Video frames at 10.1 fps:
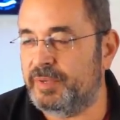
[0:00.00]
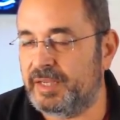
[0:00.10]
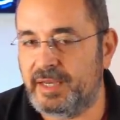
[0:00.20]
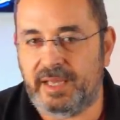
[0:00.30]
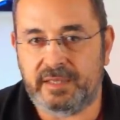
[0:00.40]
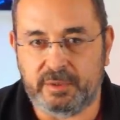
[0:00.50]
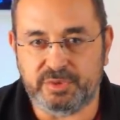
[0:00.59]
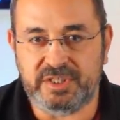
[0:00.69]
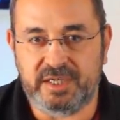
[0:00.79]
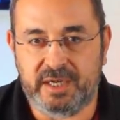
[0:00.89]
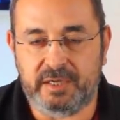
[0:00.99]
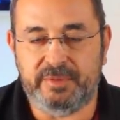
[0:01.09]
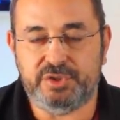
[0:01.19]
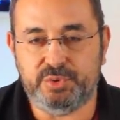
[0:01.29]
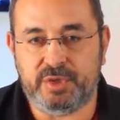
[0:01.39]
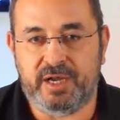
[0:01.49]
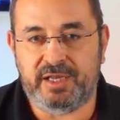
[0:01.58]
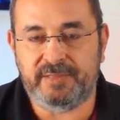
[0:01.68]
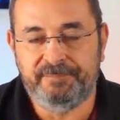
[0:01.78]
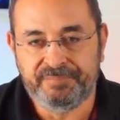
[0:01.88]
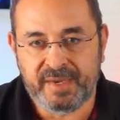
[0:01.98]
من خلال توزيع المنشورات